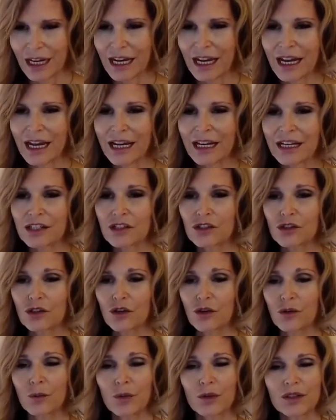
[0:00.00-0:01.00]

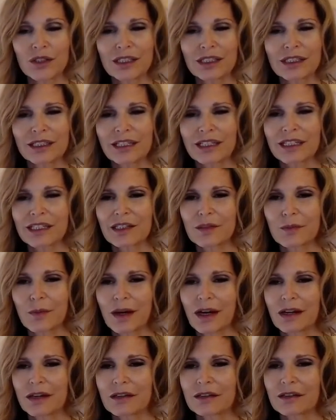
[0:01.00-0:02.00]
Est-ce un petit
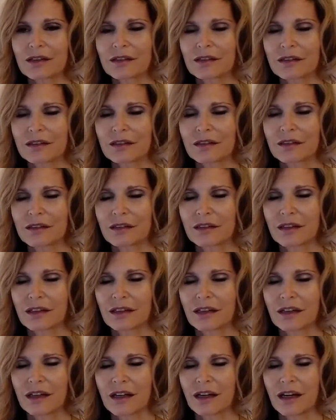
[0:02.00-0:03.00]
espace?
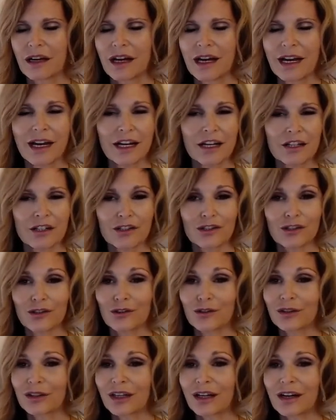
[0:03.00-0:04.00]
Est-ce
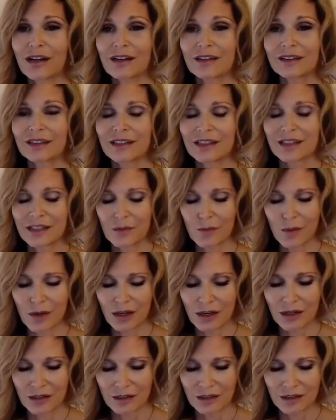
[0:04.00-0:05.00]
un grand
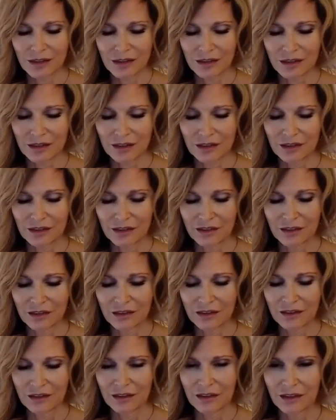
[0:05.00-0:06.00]
espace?
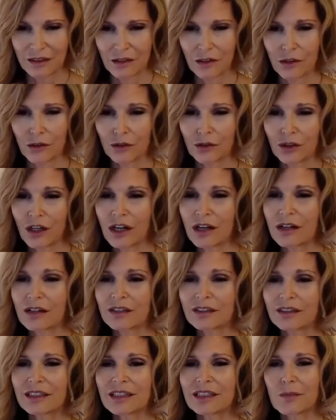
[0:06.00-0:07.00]
Un
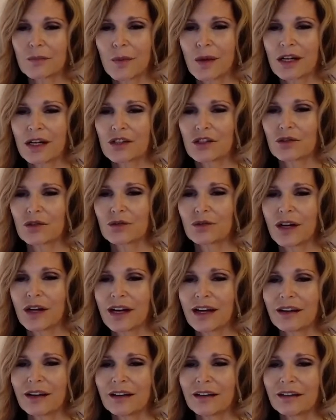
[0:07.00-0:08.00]
grand espace
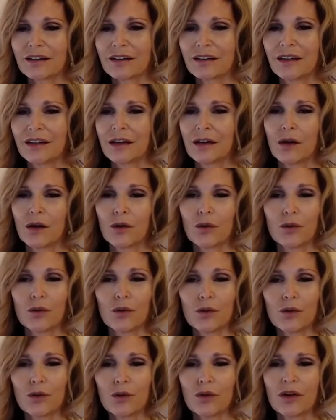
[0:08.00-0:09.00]
ouvert
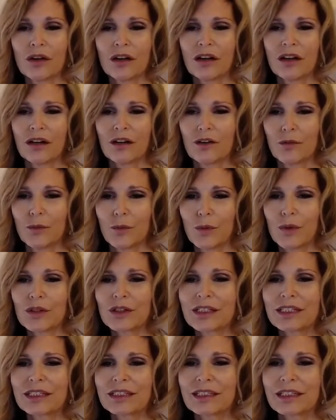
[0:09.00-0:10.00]
ou un
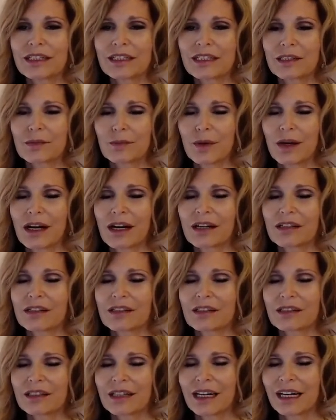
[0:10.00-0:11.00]
petit
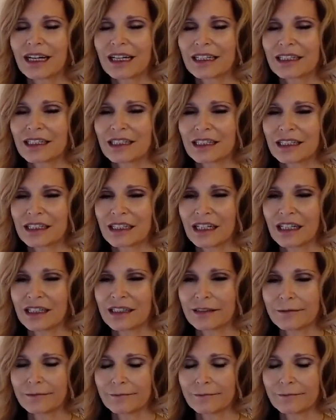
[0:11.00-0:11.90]
espace restreint.